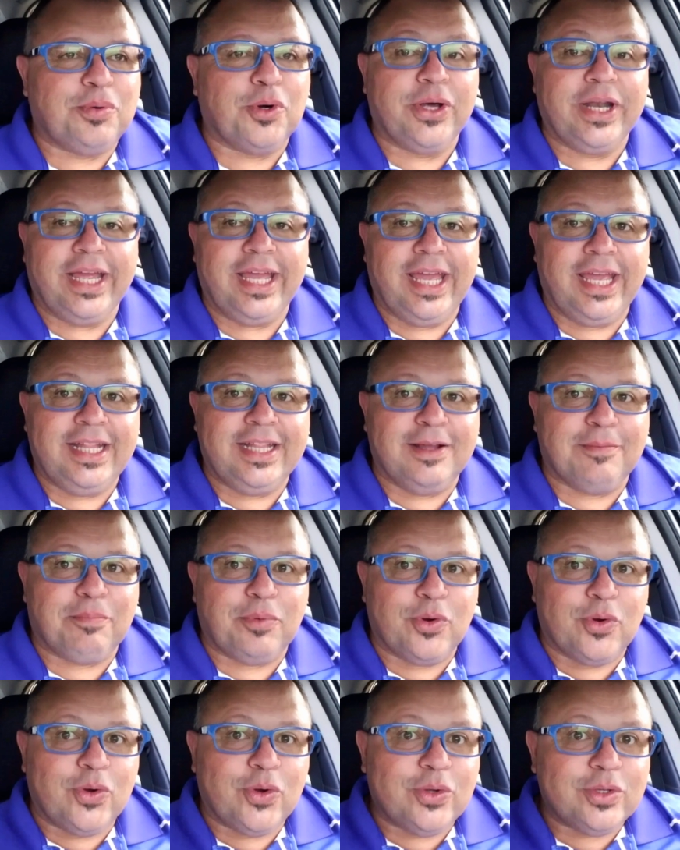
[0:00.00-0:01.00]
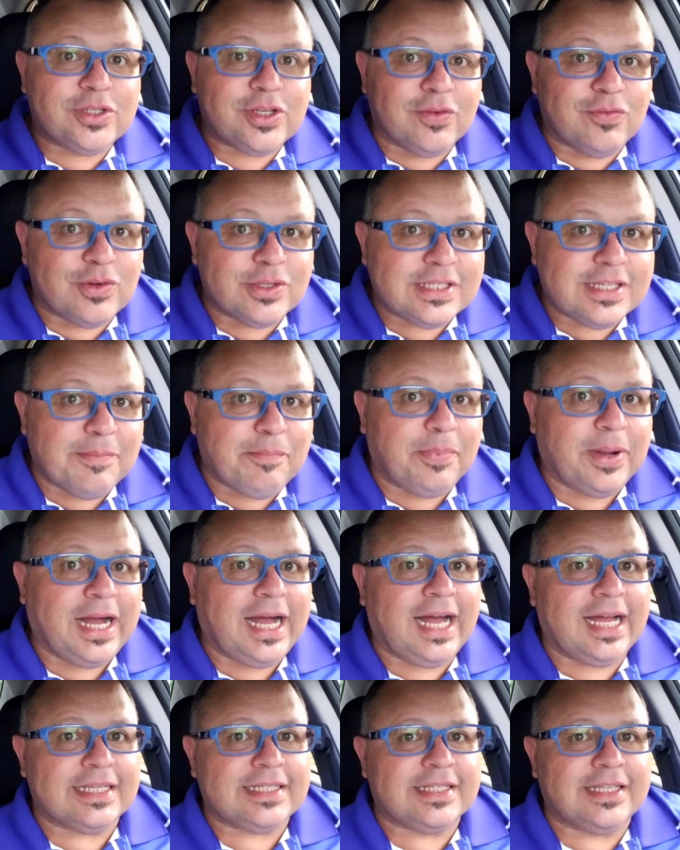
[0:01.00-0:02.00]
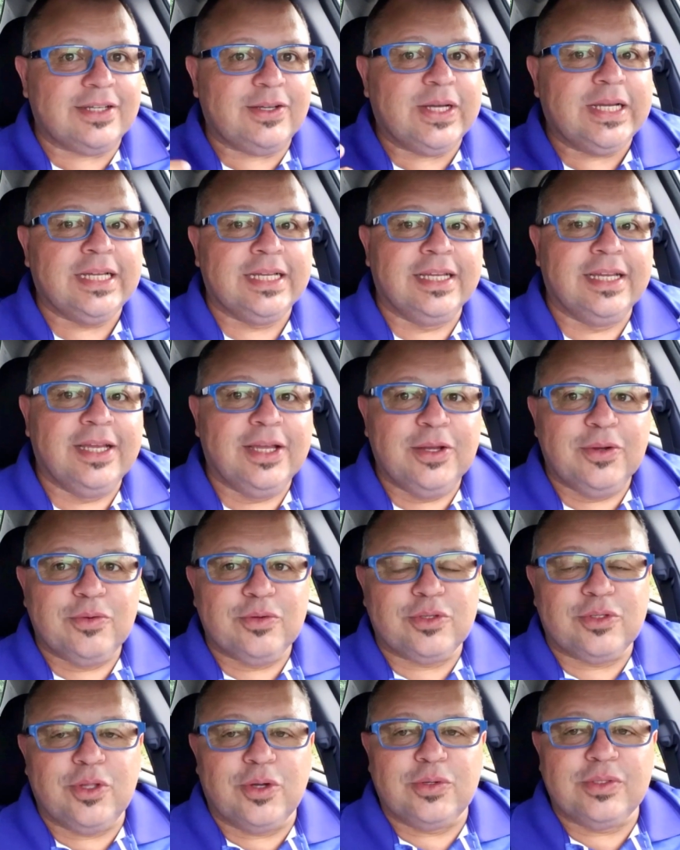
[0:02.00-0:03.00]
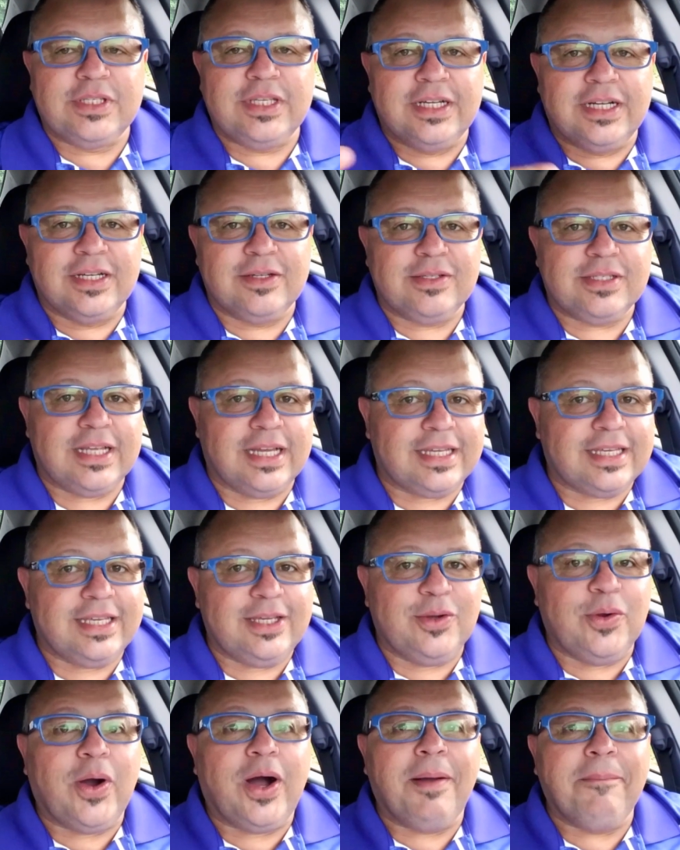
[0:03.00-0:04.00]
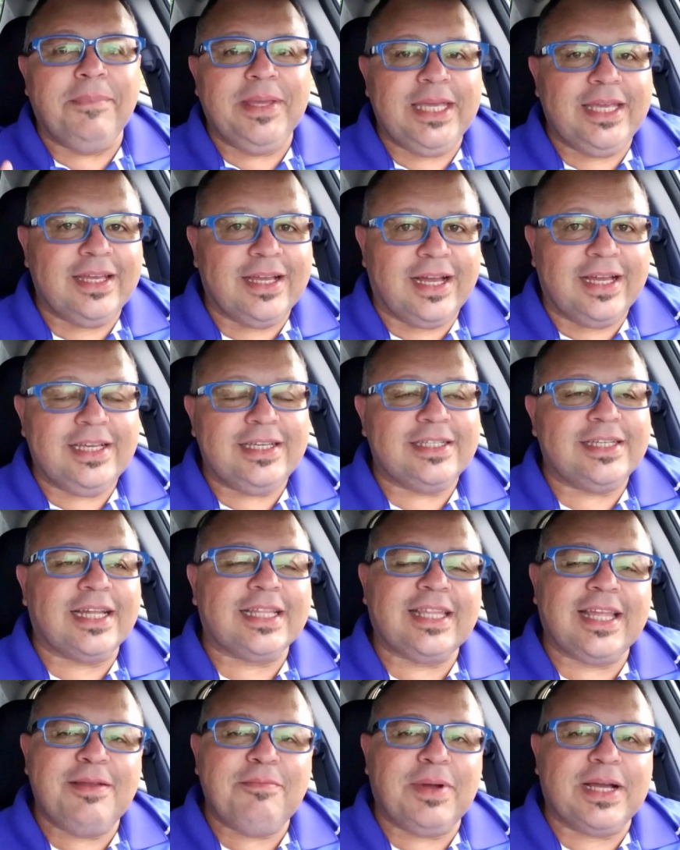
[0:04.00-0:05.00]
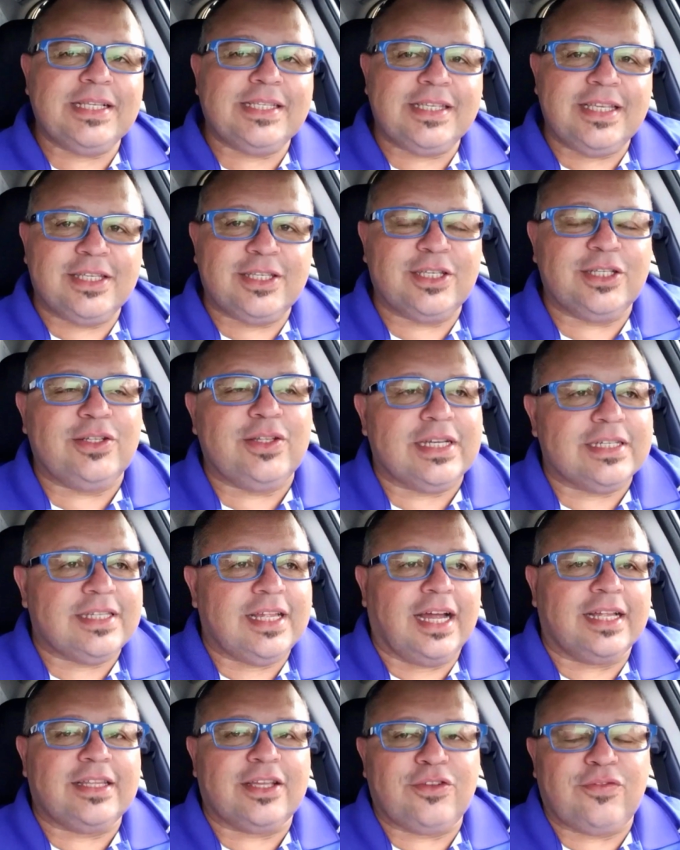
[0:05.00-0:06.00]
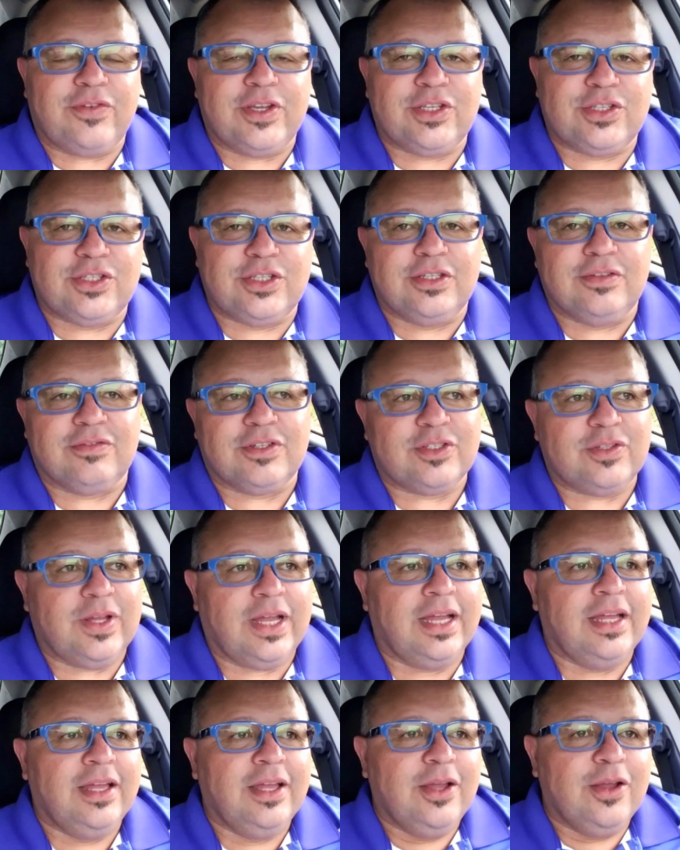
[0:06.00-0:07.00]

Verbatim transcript: Porém, depois que você passa, né, uns 12 anos aqui, igual a minha, aí já tem mais sentido as datas festivas, né?